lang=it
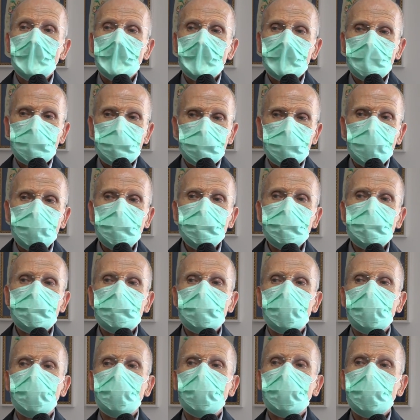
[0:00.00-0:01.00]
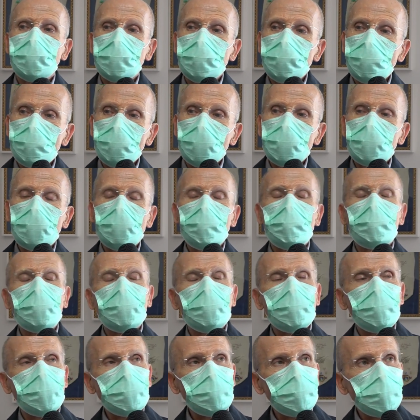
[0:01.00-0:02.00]
senza in qualche
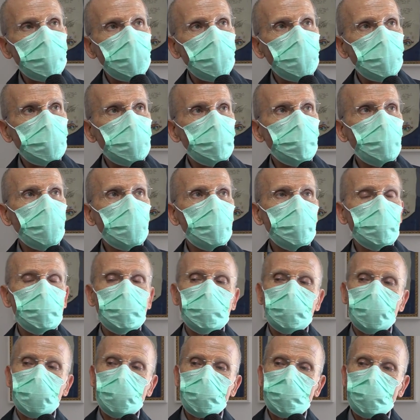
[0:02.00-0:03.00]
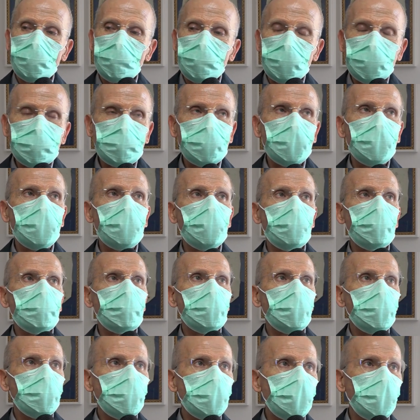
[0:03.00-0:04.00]
prevaricare, ma con sobrietà,
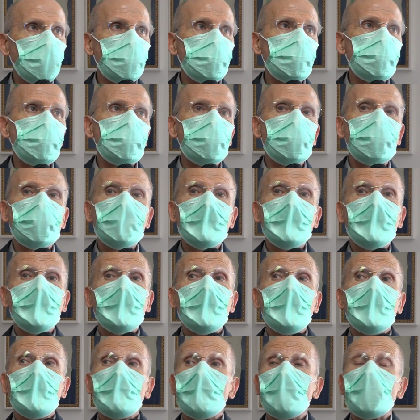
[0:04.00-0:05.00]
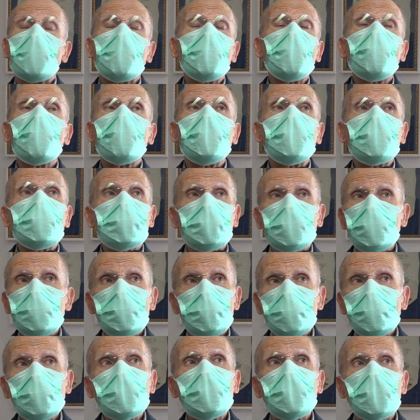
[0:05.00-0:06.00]
con eleganza, ma con
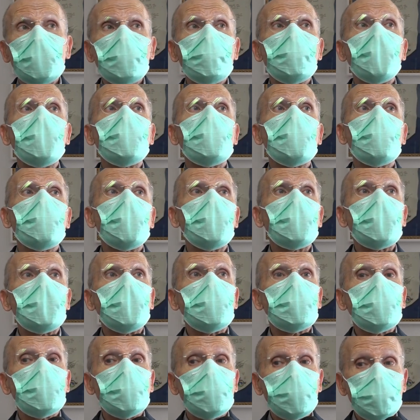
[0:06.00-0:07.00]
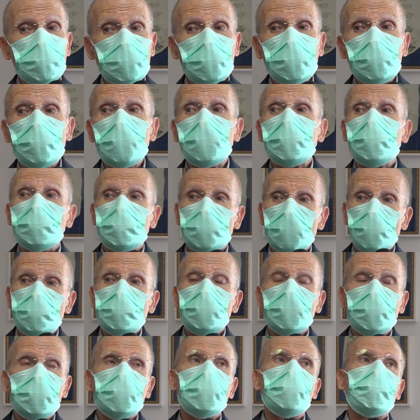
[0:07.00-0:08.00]
quell'attenzione che mai è mancata ai nostri riguardi. Ci siamo
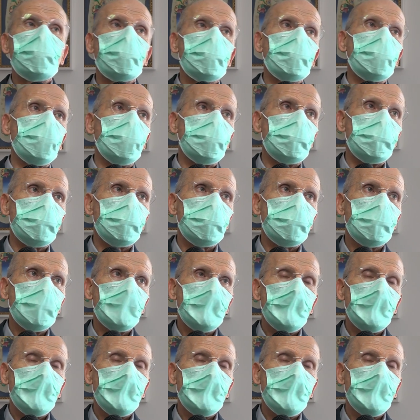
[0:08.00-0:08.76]
sentiti protetti.